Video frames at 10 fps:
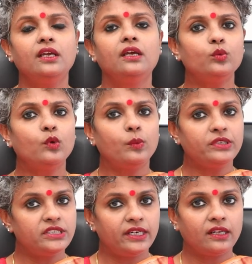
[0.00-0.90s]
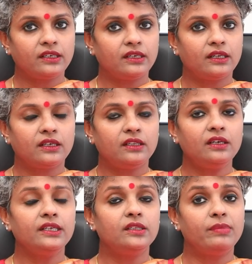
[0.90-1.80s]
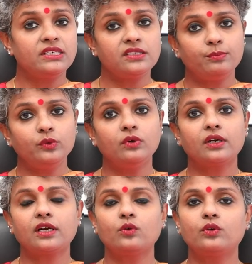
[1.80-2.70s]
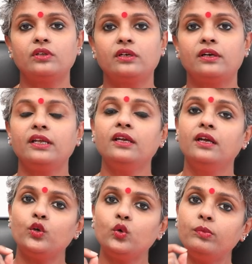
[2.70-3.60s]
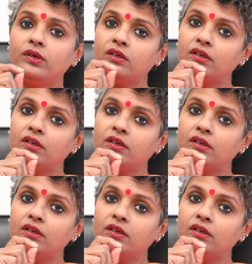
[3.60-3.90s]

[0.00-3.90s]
ట్యూబ్ ఓపెన్ చేయడానికి అన్నాను కదా ఇది బెస్ట్ ఎప్పుడు వర్క్ అవుట్ అవుతుందంటే ట్యూబ్